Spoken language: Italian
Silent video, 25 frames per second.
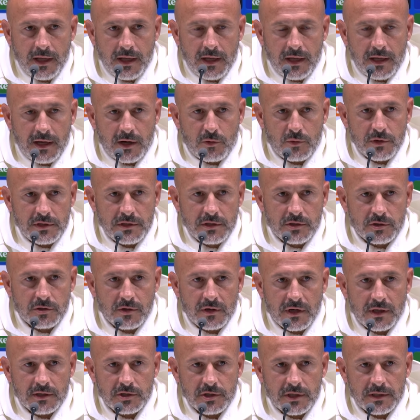acquisisce
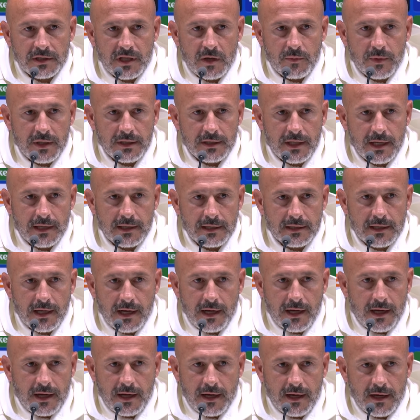una certa
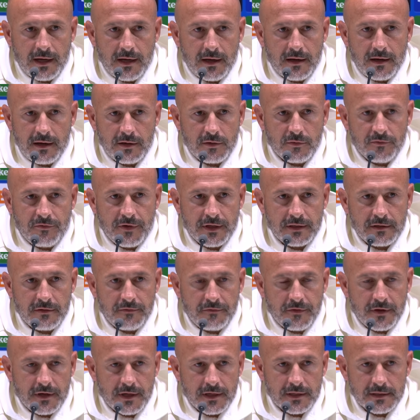mentalità non fa
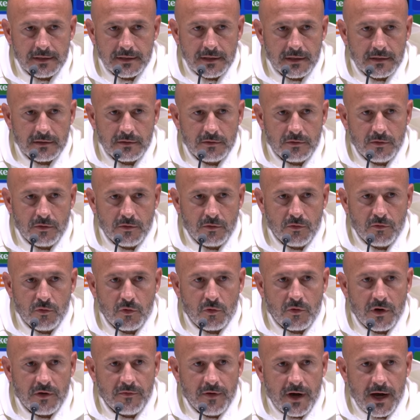differenza,
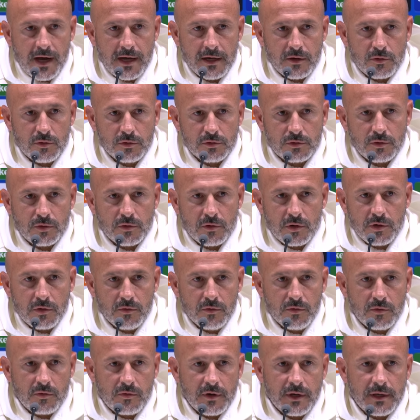dovunque vai contro
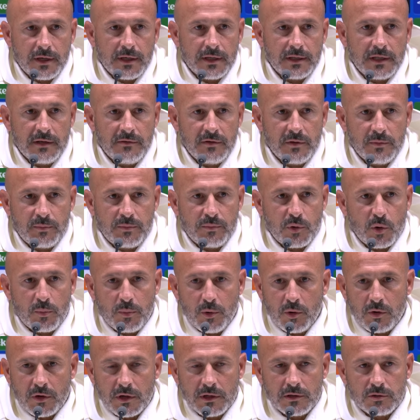chiunque devi
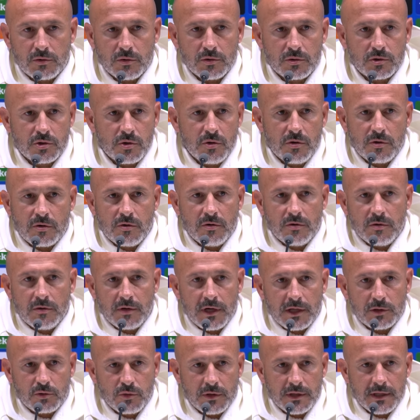proporre il tuo gioco,
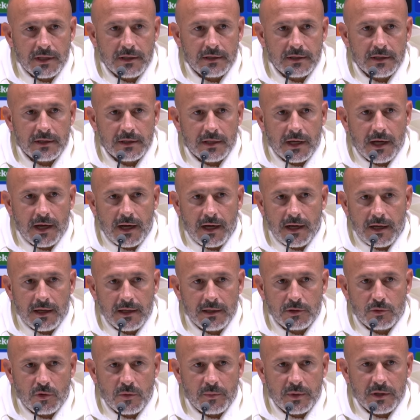la tua identità,
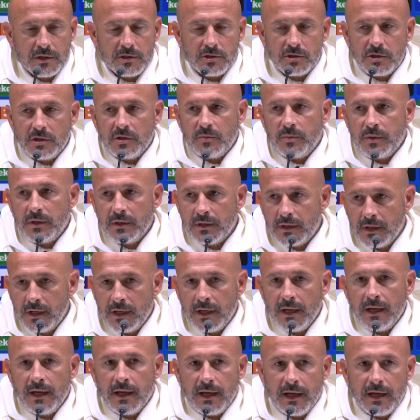i tuoi principi
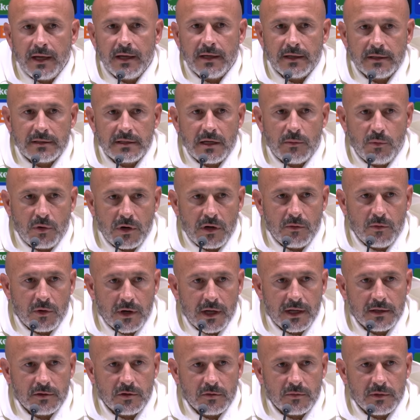e stiamo
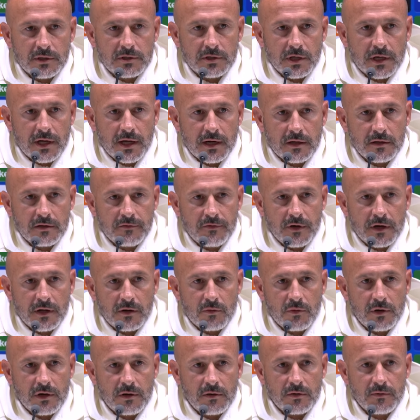lavorando per cercare di fare
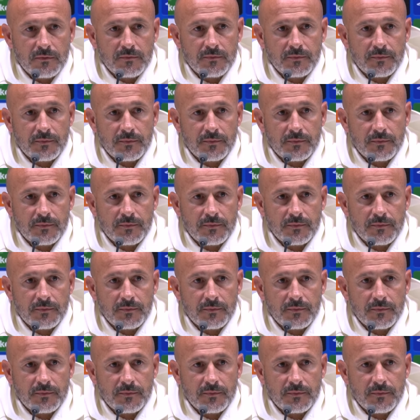quello.